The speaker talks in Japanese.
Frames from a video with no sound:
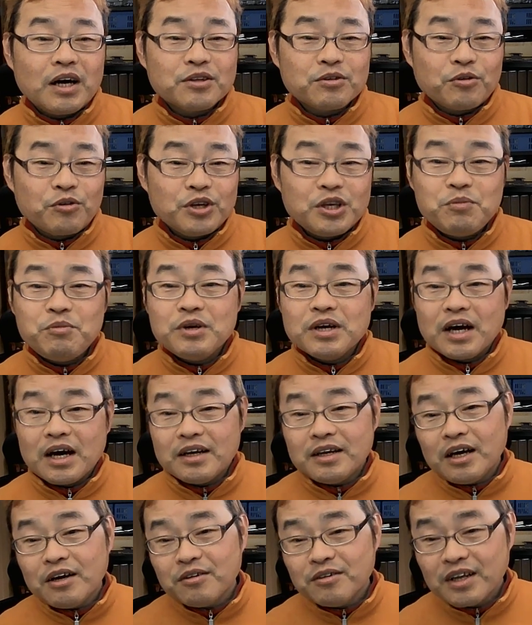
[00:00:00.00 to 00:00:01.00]
トの意味が
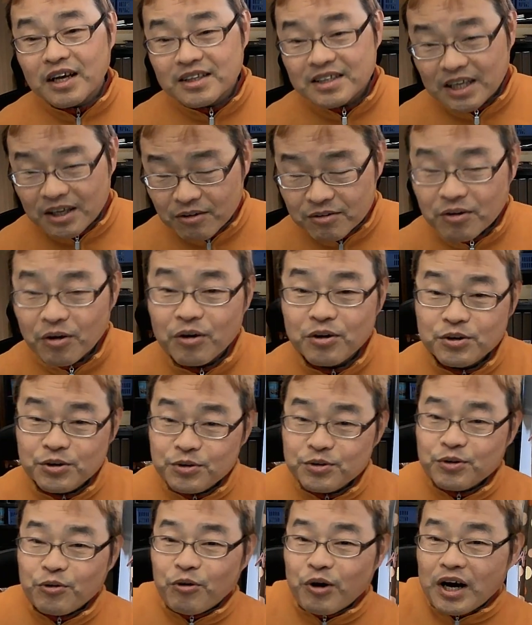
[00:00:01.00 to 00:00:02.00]
なくなったよとい
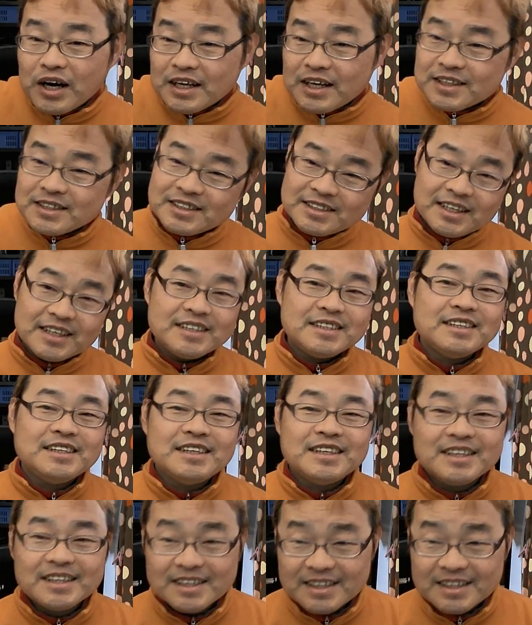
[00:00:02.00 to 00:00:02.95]
うお話でした。